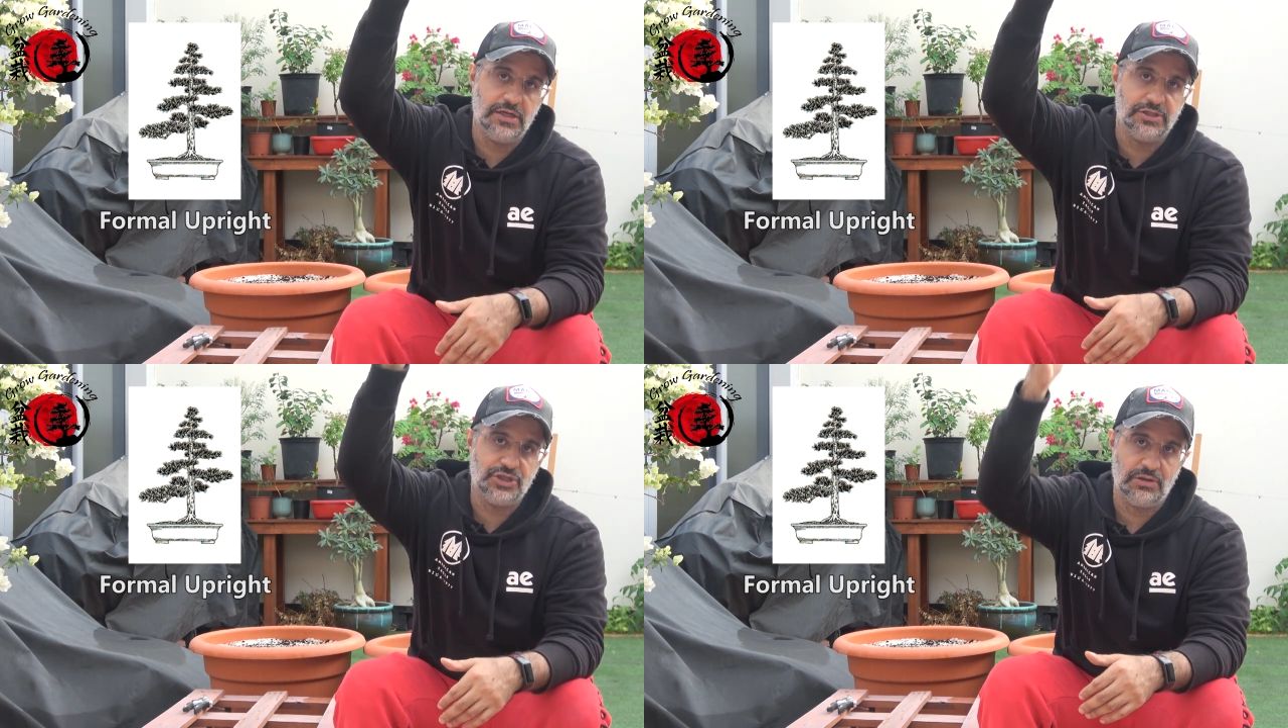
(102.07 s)

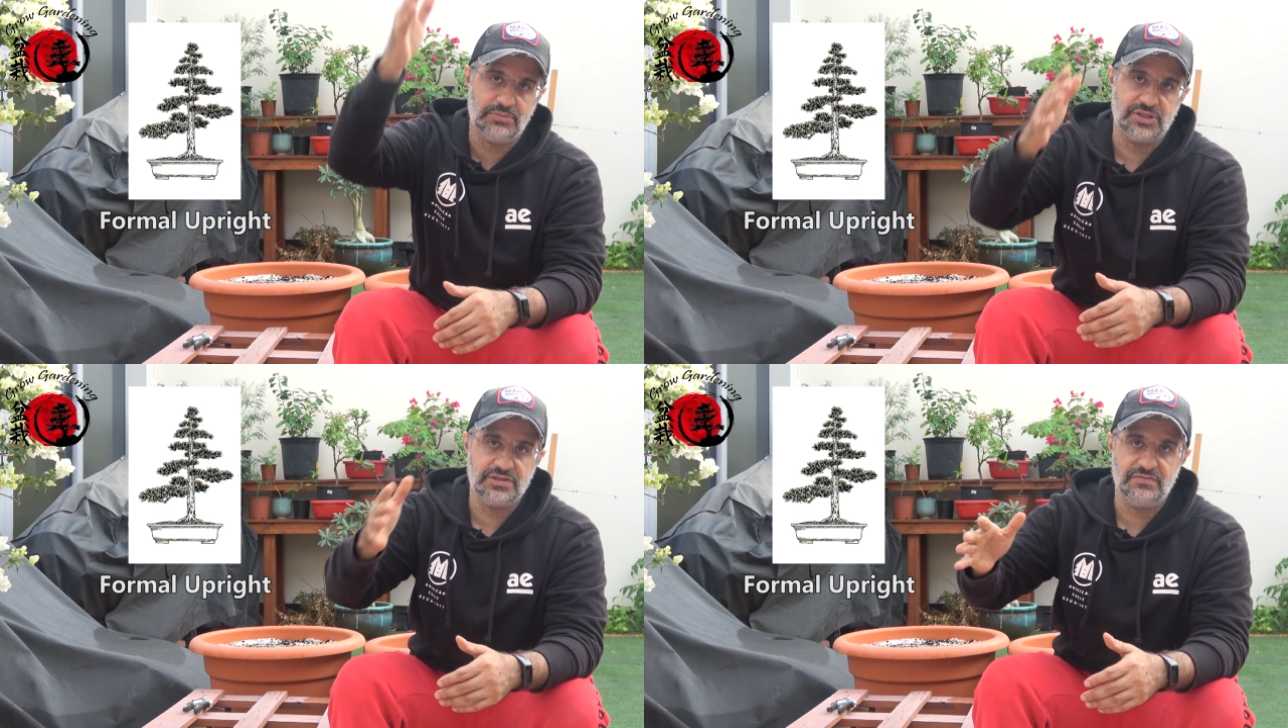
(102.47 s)

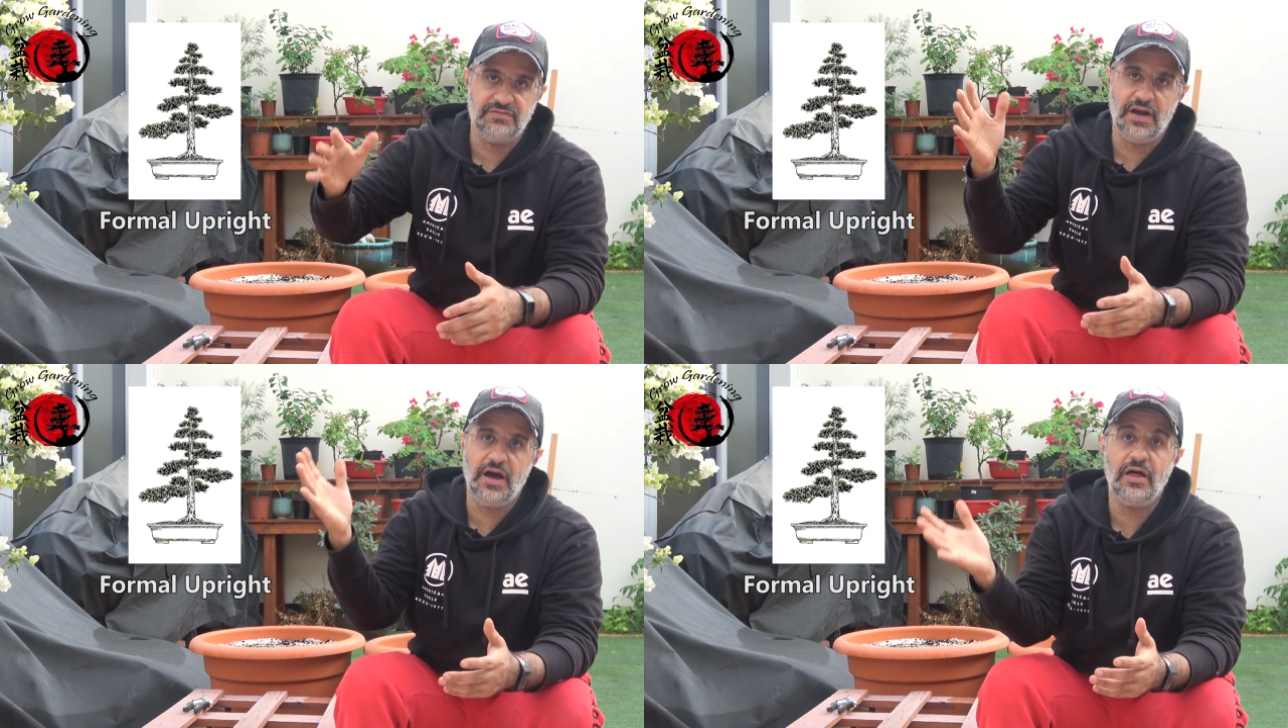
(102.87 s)
الشمس
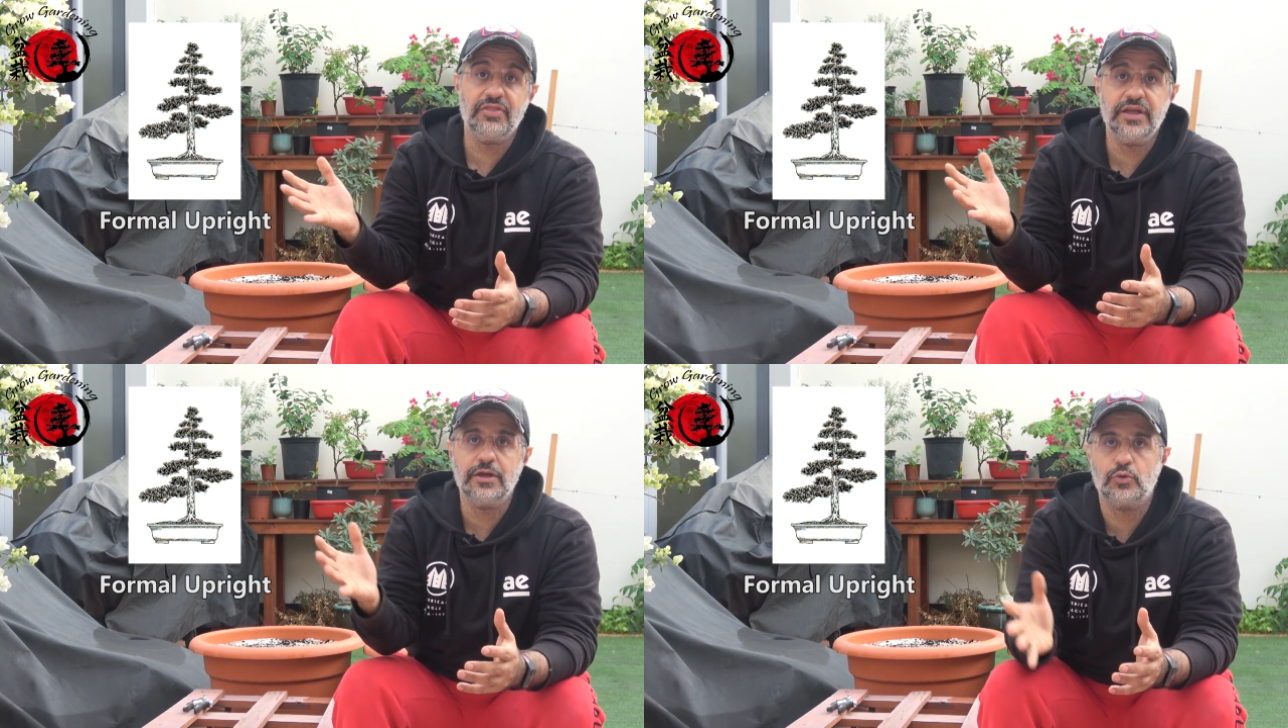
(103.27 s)

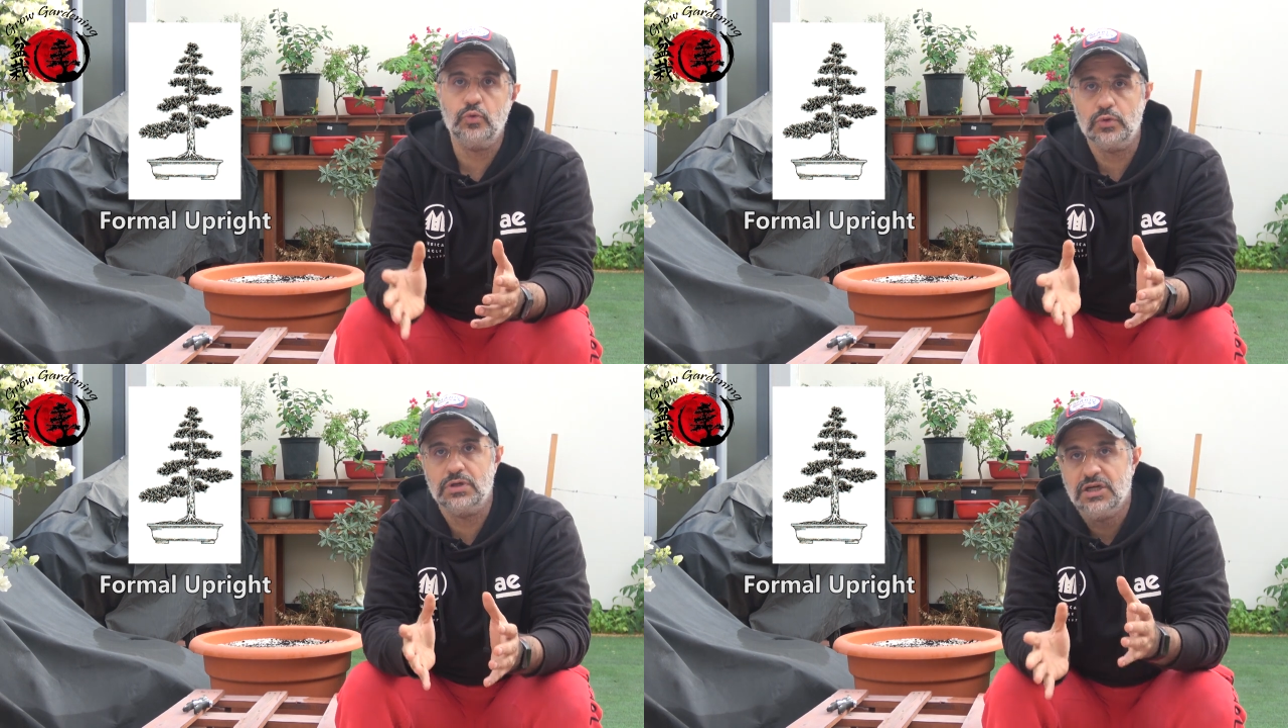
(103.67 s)
فهذه
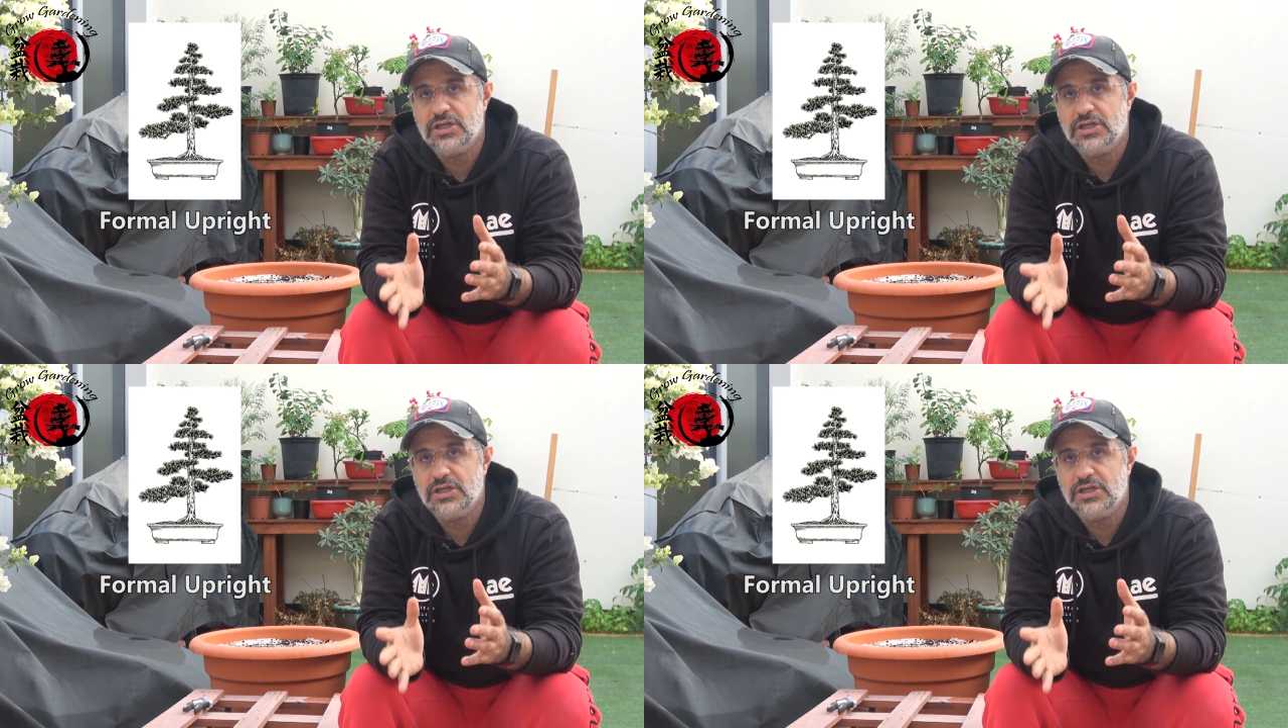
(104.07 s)
يكون